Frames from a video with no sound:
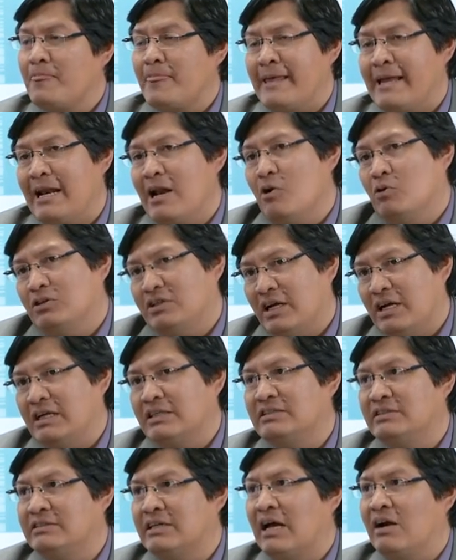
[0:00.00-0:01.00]
y la otra
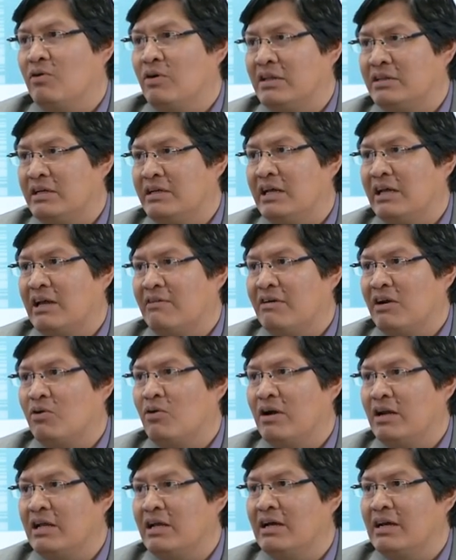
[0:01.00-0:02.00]
es ya lo que tiene que ver
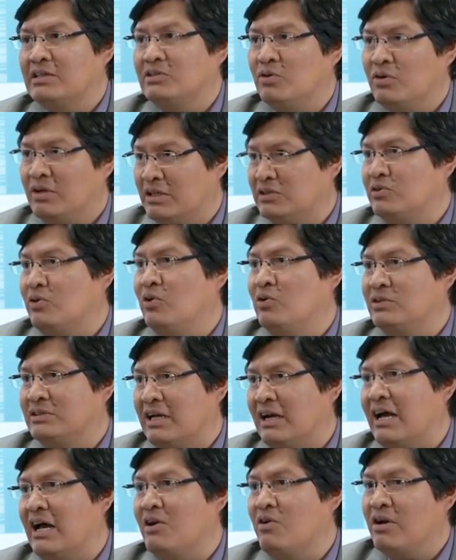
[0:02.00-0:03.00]
con el ingreso, que son los
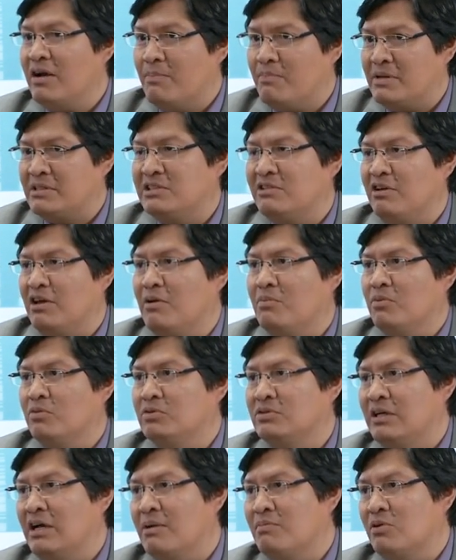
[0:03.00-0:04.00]
salarios que percibimos,
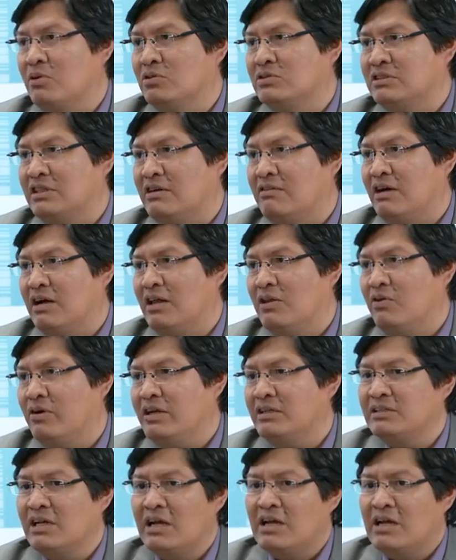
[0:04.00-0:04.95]
digamos, los trabajadores